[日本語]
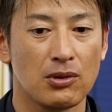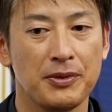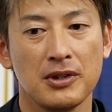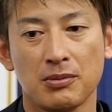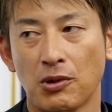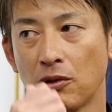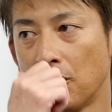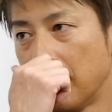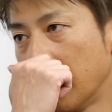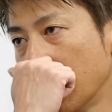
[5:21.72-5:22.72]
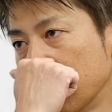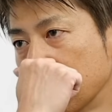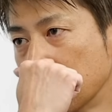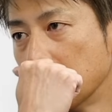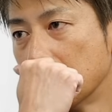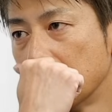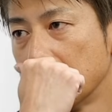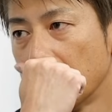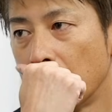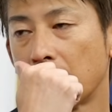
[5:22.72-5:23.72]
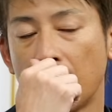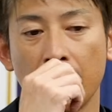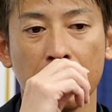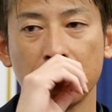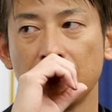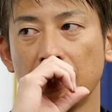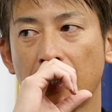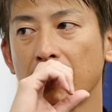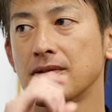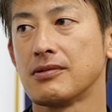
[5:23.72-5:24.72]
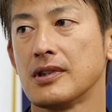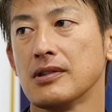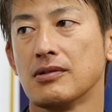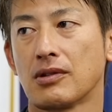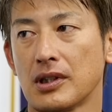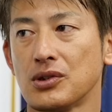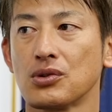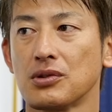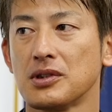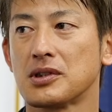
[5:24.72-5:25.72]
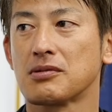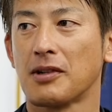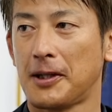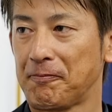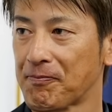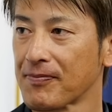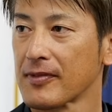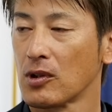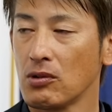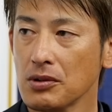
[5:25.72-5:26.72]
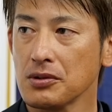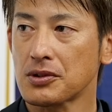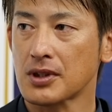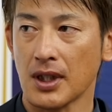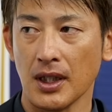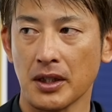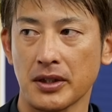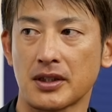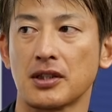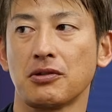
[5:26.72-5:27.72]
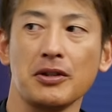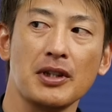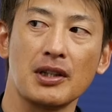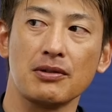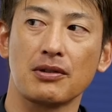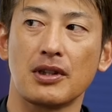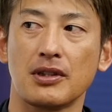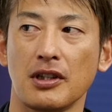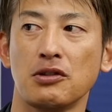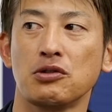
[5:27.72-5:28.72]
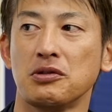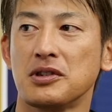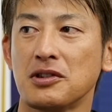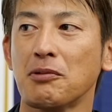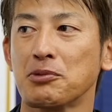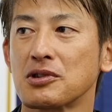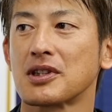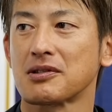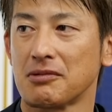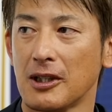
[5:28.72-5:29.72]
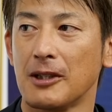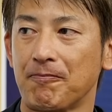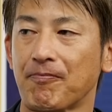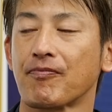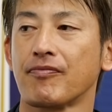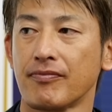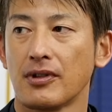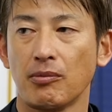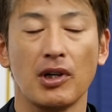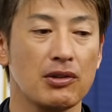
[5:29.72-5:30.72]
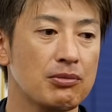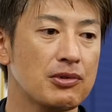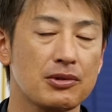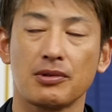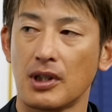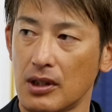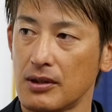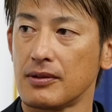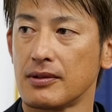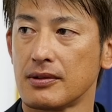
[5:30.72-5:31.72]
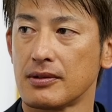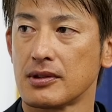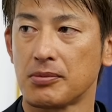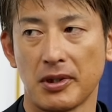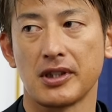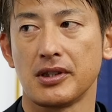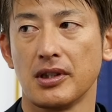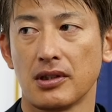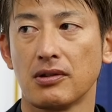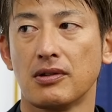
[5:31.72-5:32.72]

伸びるボールを投げる要は垂れずに投げるっていうのが非常に実はどういう使い方したらそれになるのかって非常に実は難しくて。うんでもあのボールは素晴らしいなと、はい、